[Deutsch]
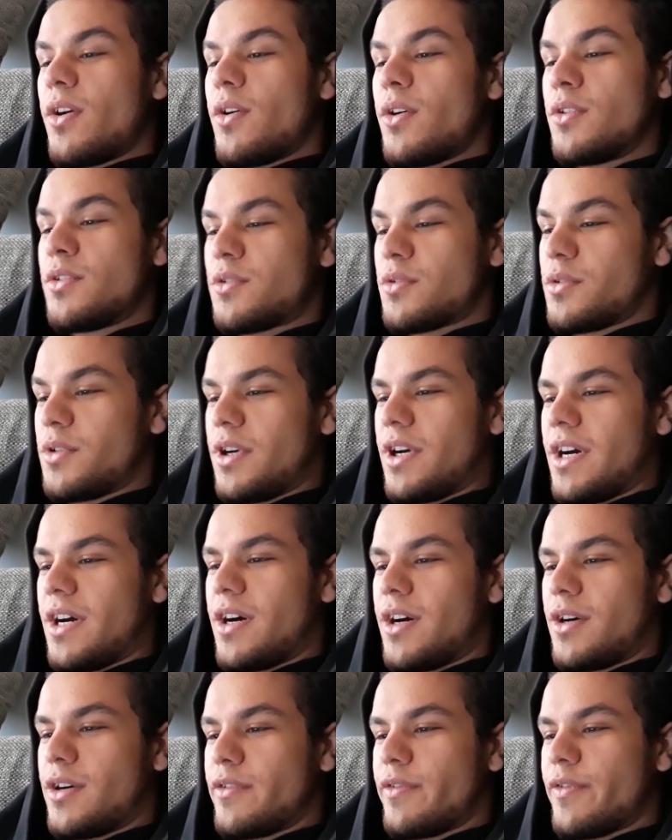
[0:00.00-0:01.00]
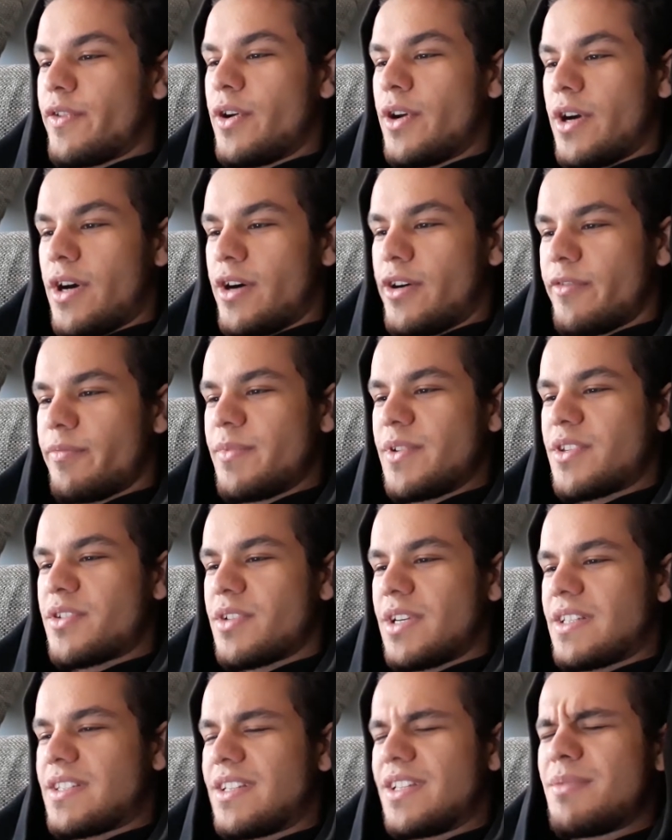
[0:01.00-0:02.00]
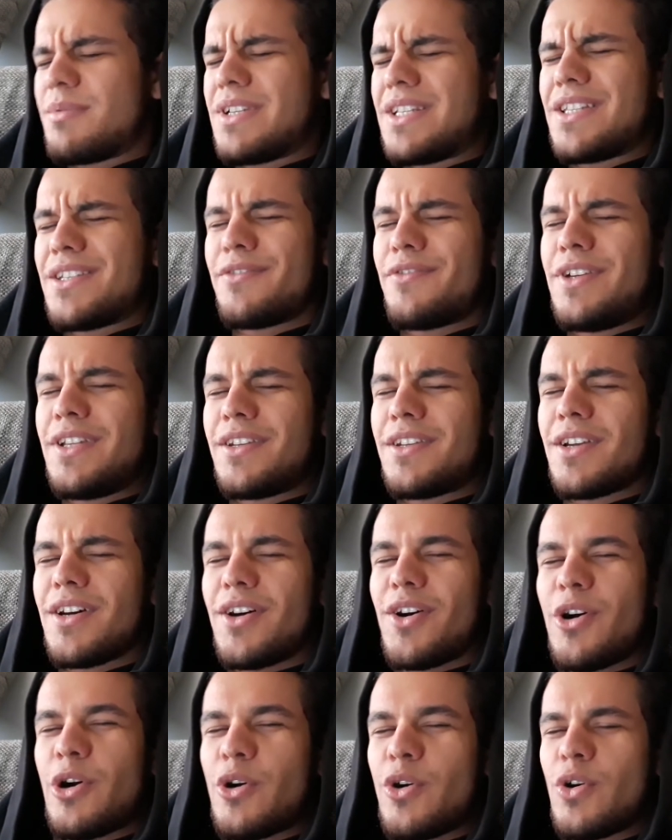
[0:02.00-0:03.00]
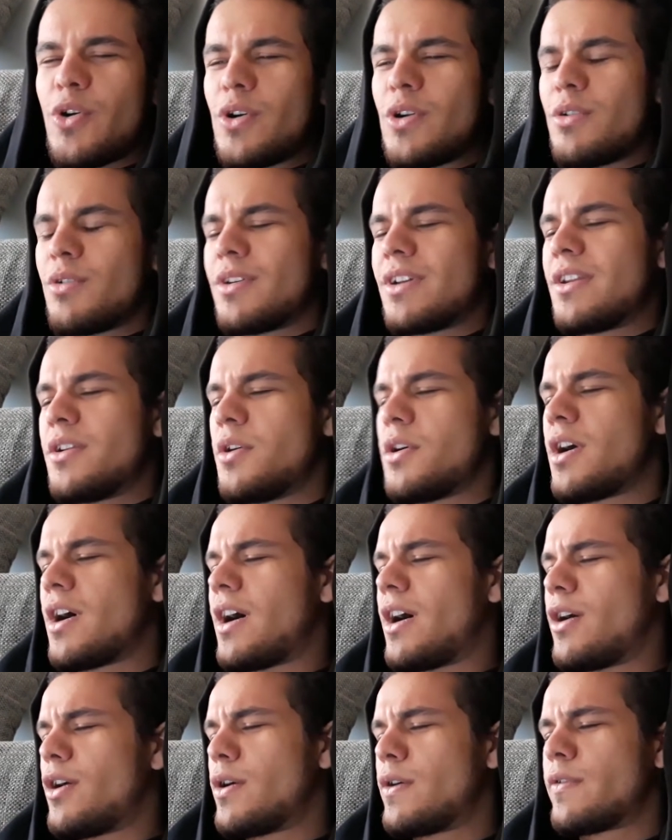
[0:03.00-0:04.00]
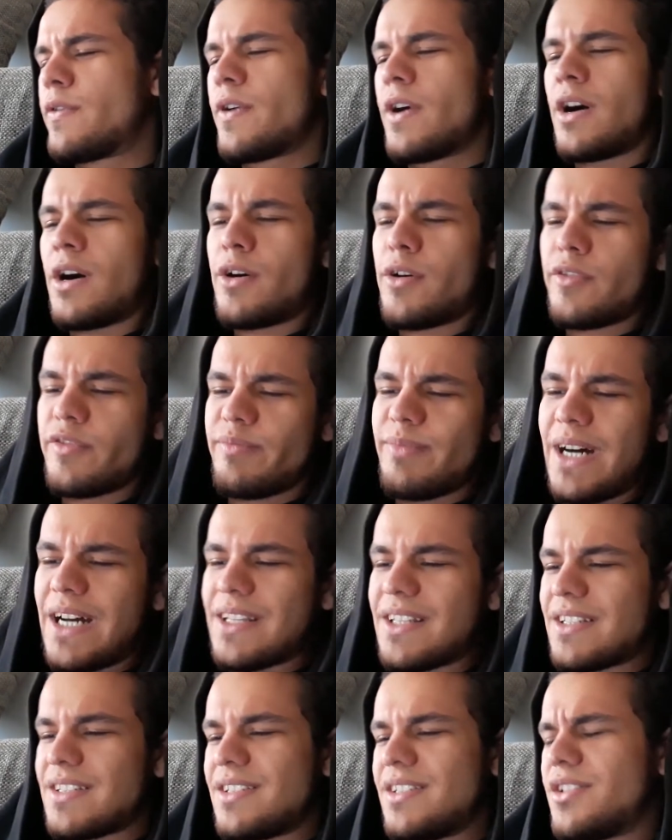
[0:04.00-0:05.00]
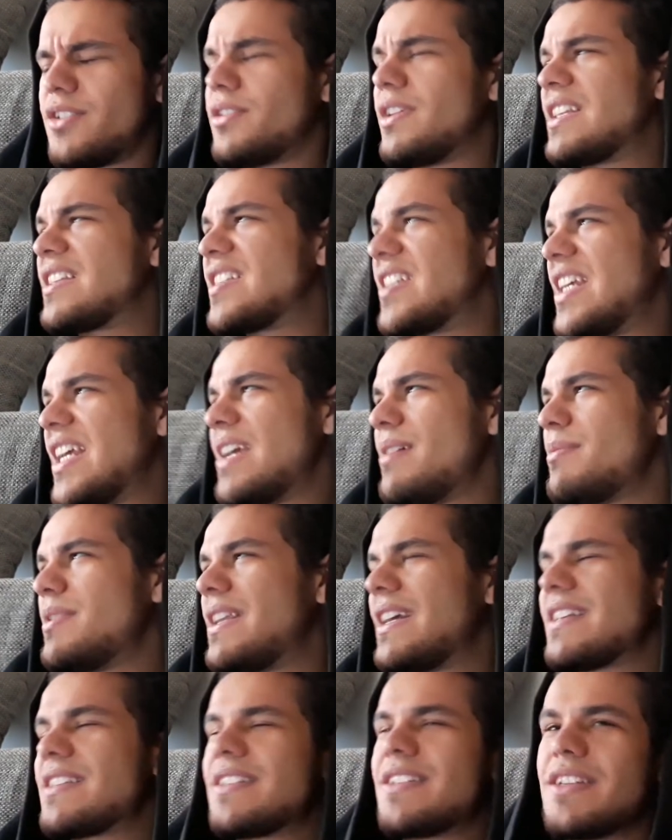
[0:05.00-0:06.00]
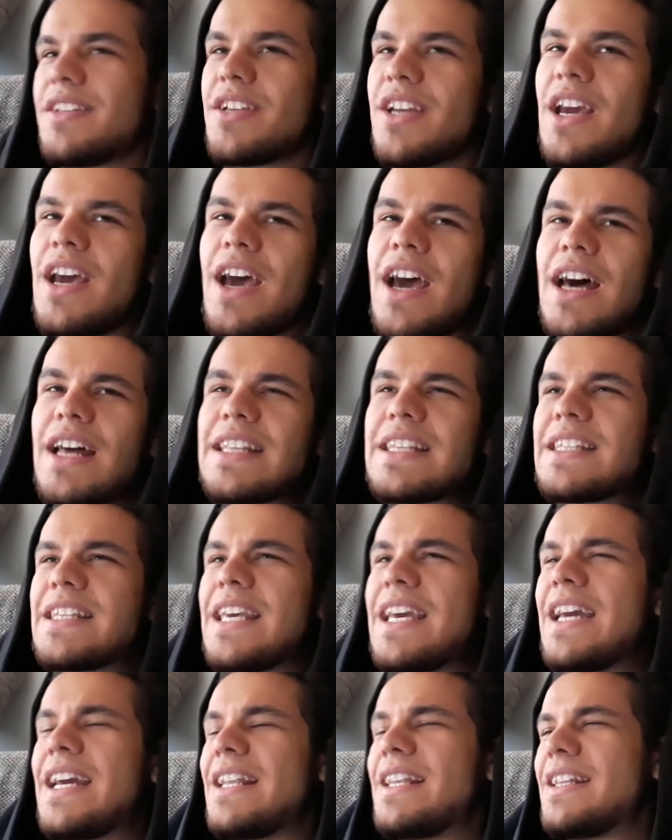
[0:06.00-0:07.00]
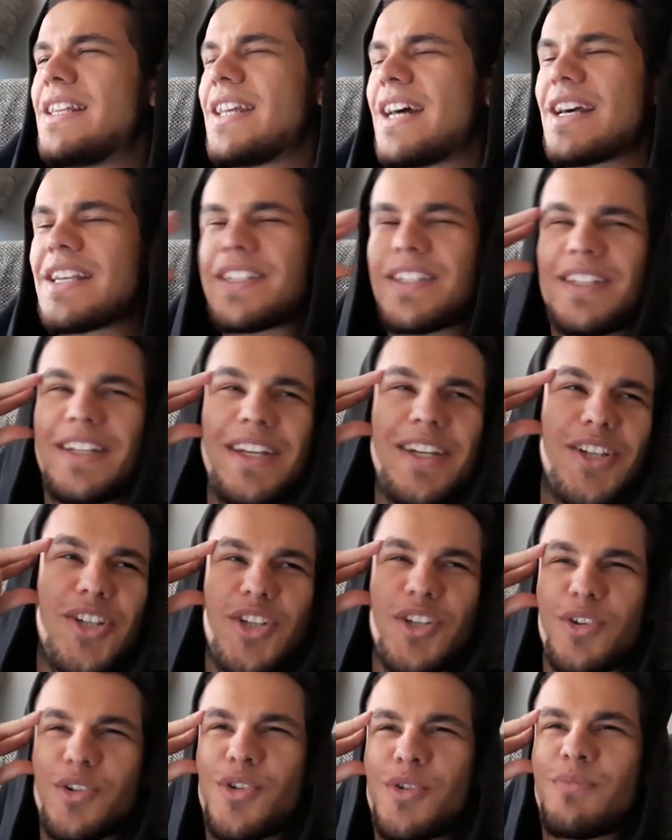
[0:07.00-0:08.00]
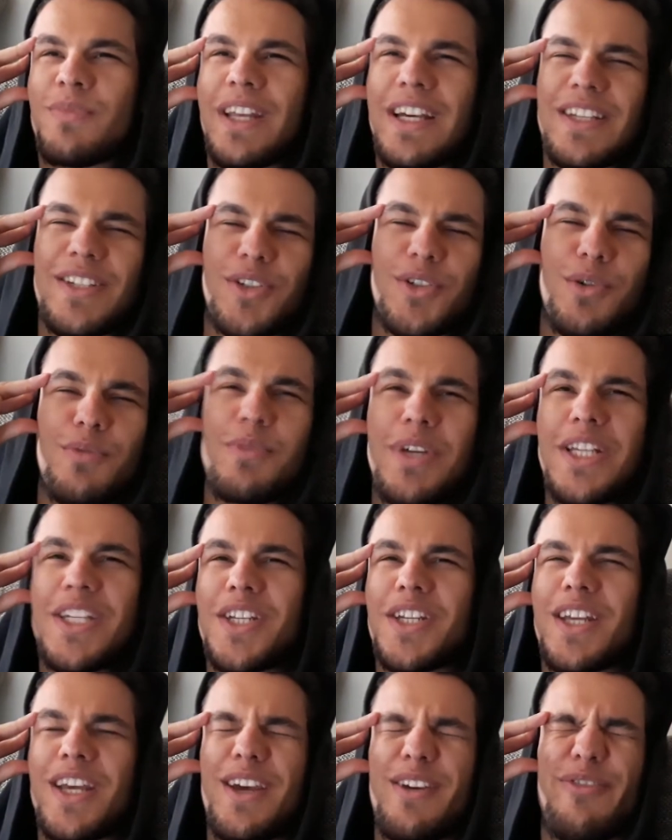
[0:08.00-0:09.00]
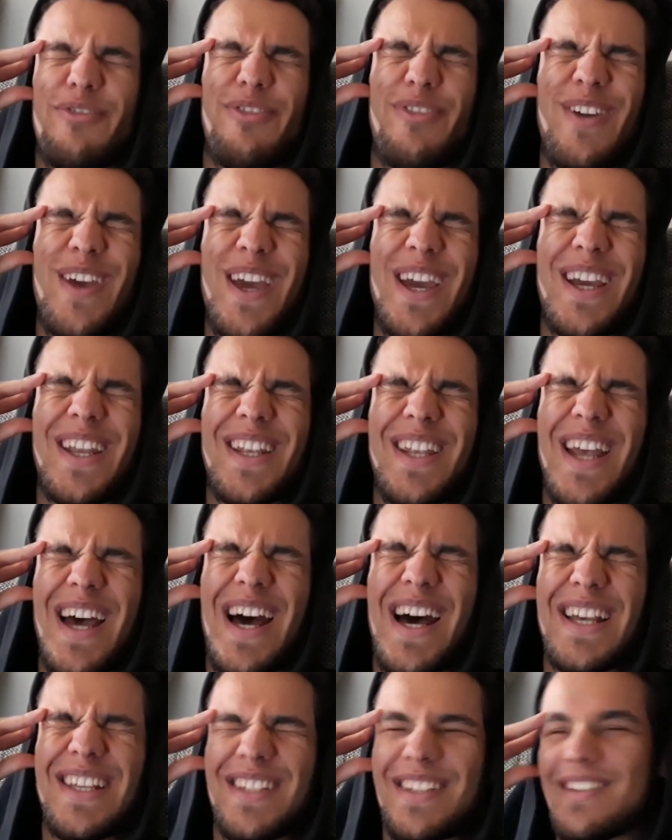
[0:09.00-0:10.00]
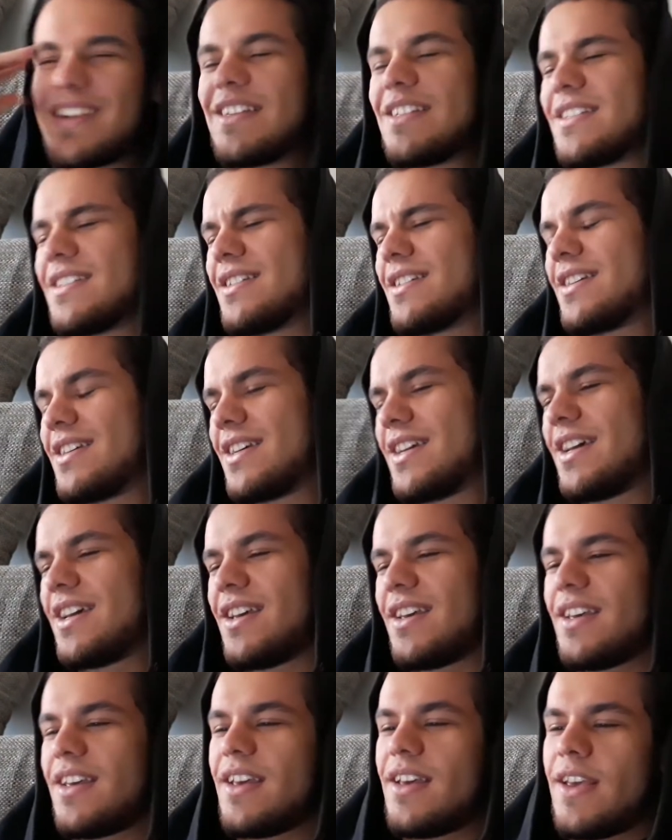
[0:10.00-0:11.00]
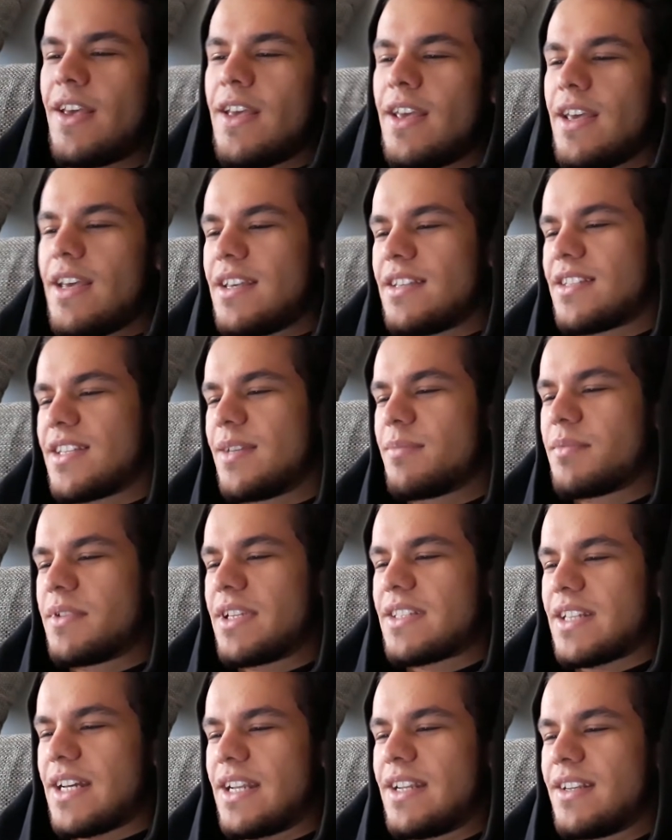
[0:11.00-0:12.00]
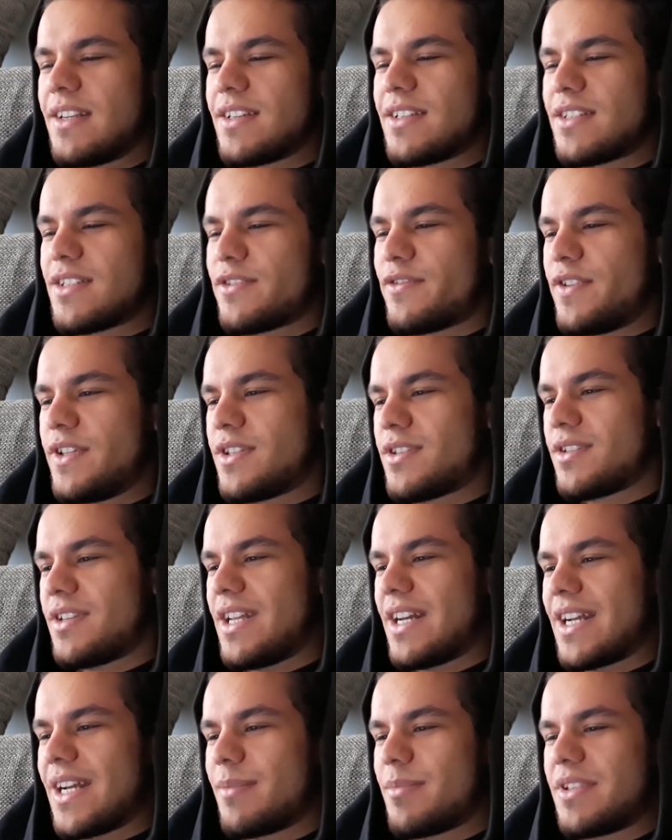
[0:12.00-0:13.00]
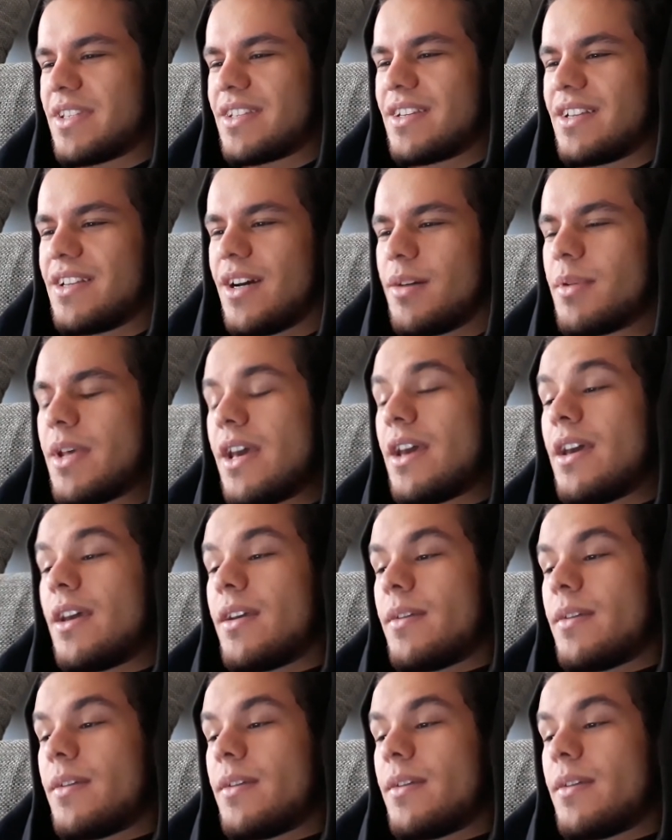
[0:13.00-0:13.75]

Und du hör auf, hör auf mir zu erzählen. Immer diese Wiederholungen. Hör auf, hör auf, mach das nicht. Erzähl mir das nicht. Erzähle das nicht. Strom, dass du mich gefickt hast. Weißt du? Es gibt nichts anderes. Viel zu lang habe ich es geglaubt.